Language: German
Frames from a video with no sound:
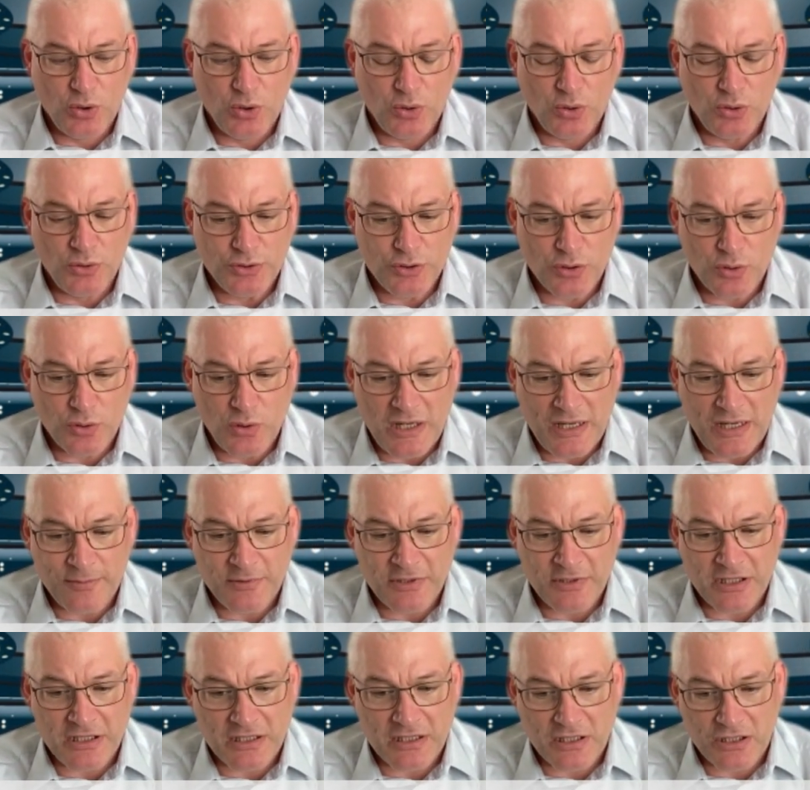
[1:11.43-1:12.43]
Und so
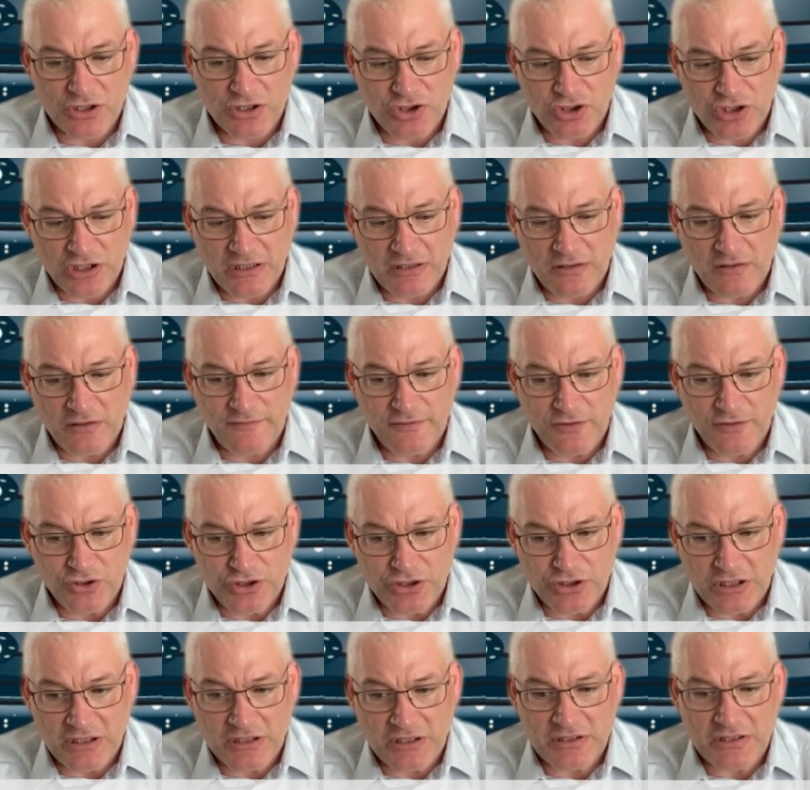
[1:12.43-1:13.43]
habe ich Schritt für
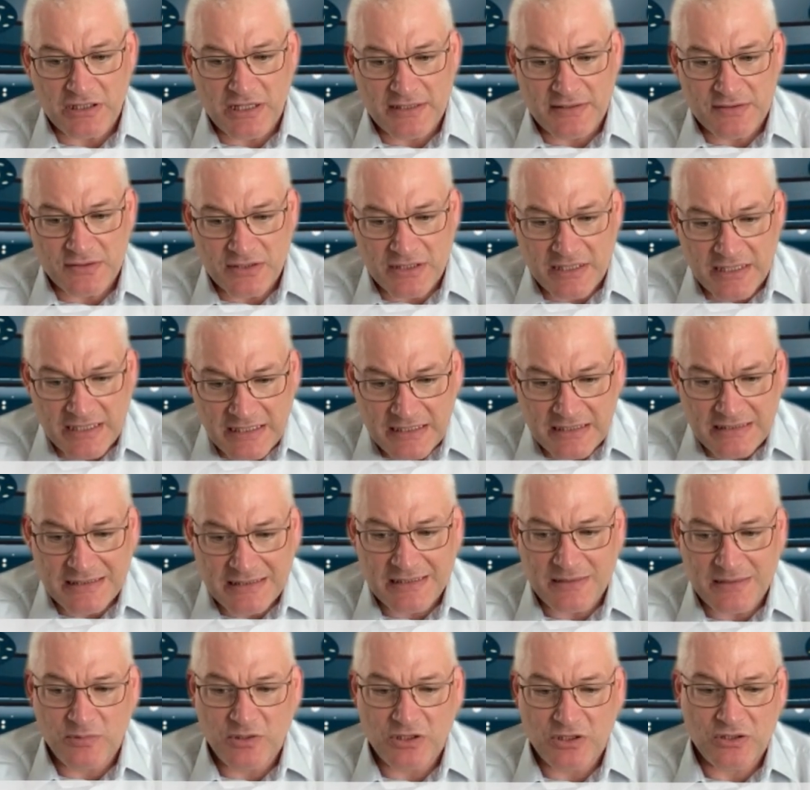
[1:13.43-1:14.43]
Schritt, also
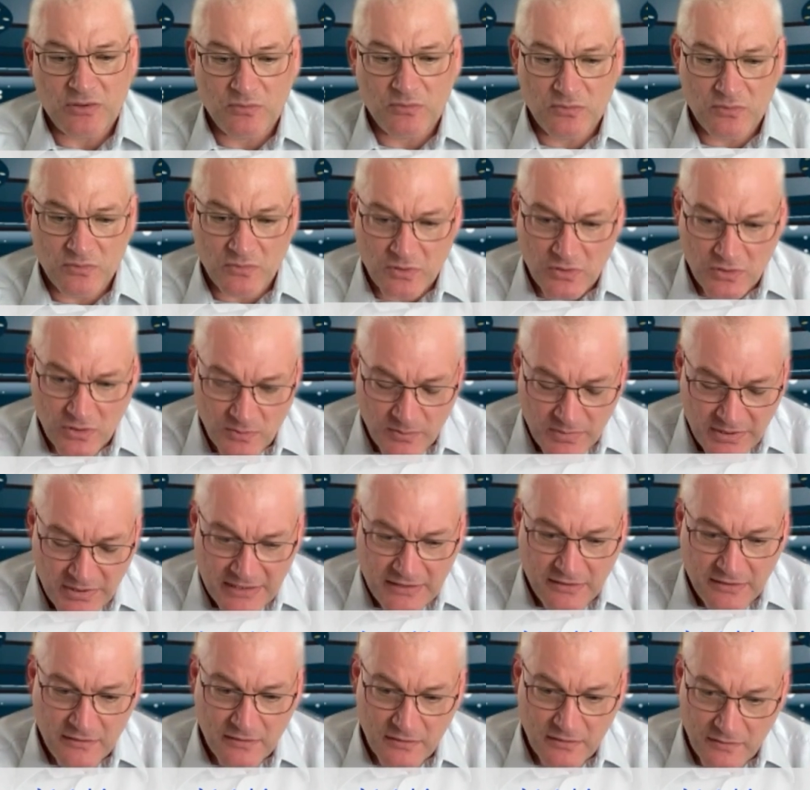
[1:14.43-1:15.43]
richtig mit einem
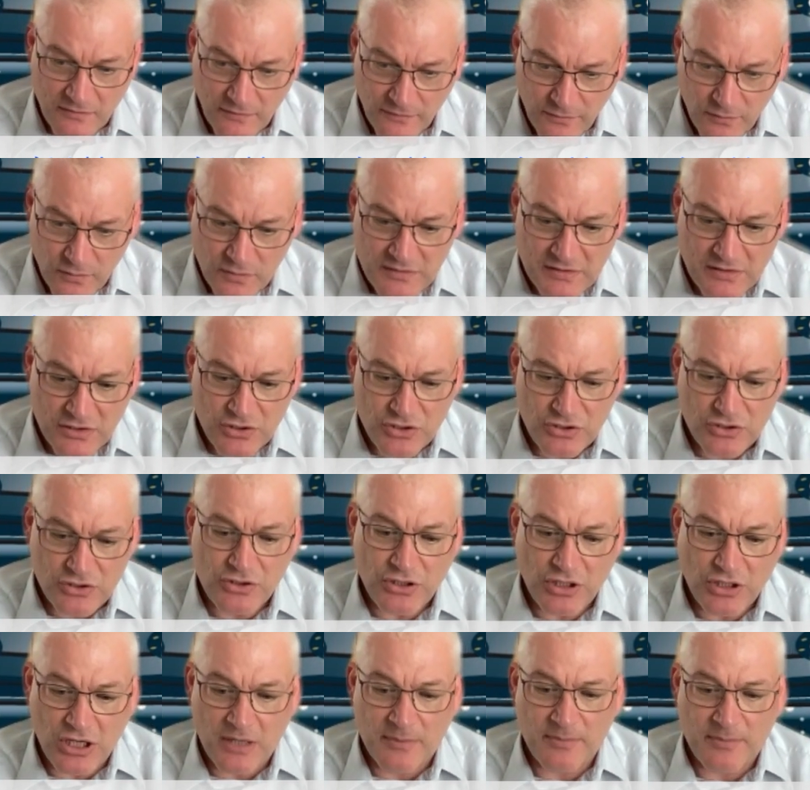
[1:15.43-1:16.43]
komplett physischen
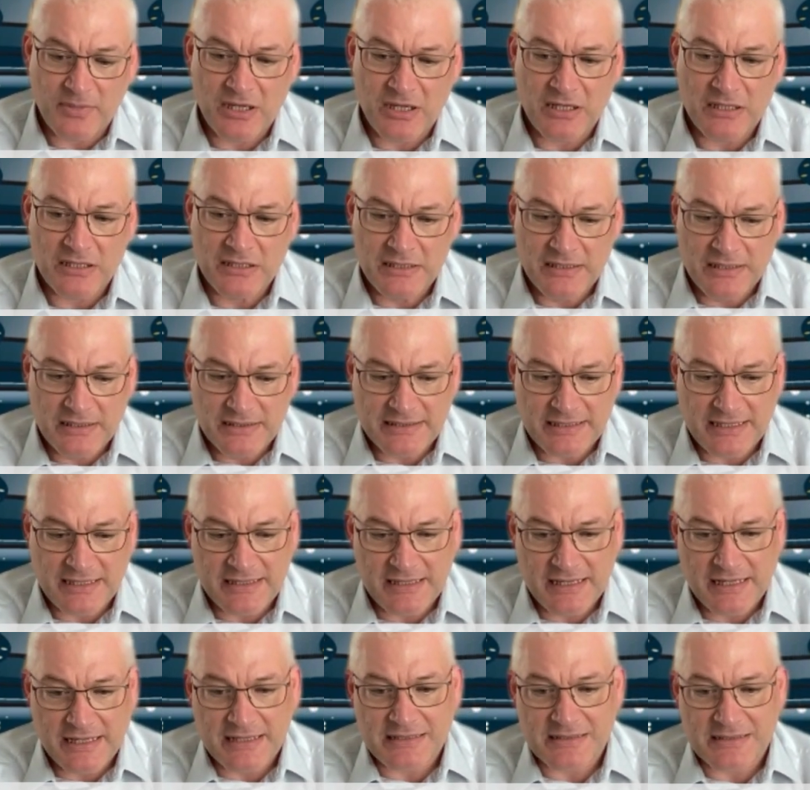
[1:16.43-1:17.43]
Körper, dann
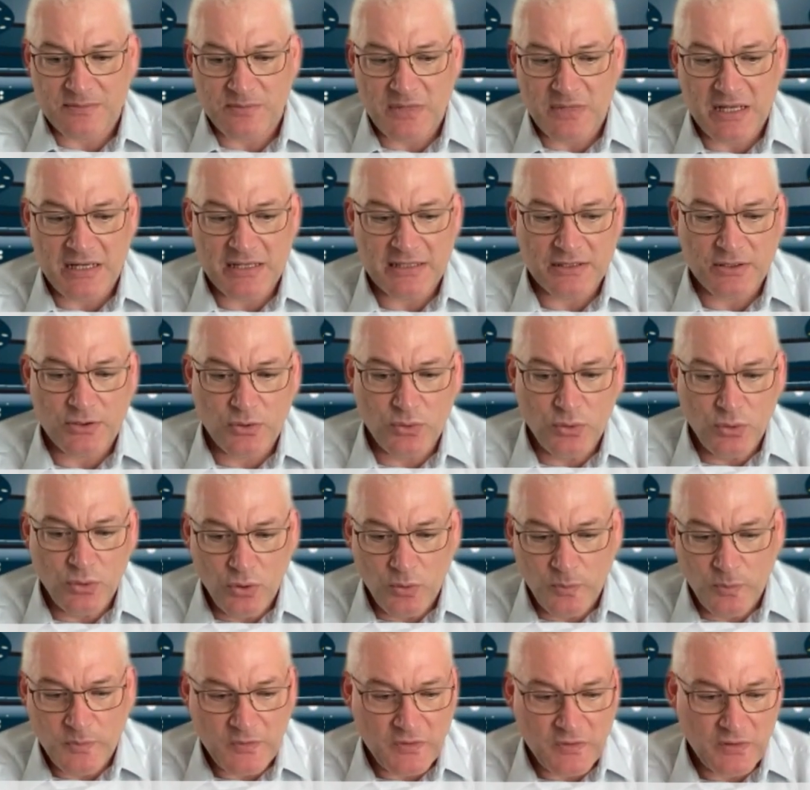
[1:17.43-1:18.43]
erstmal
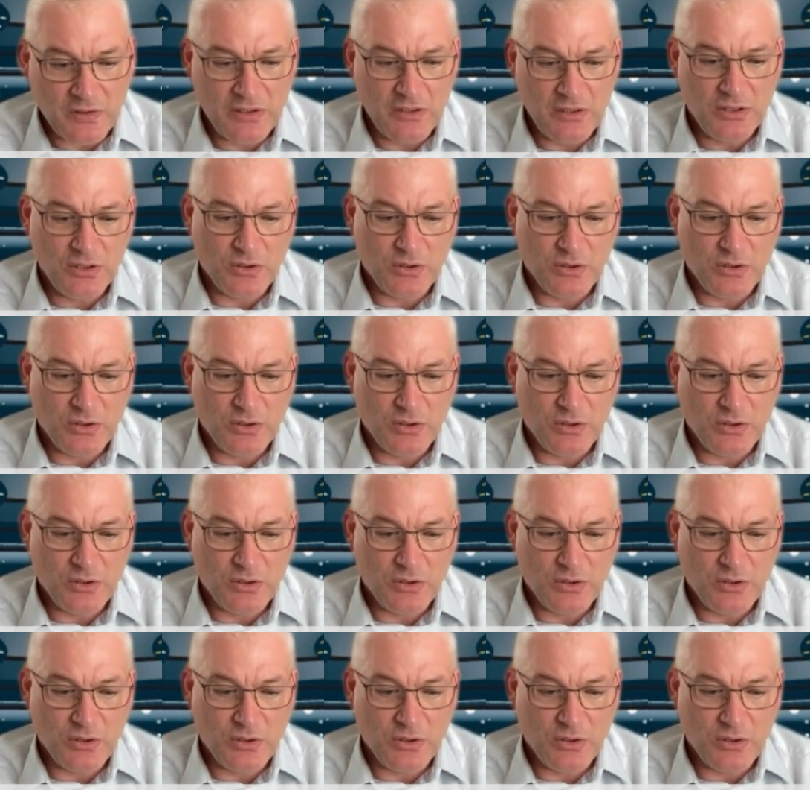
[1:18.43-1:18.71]
geübt,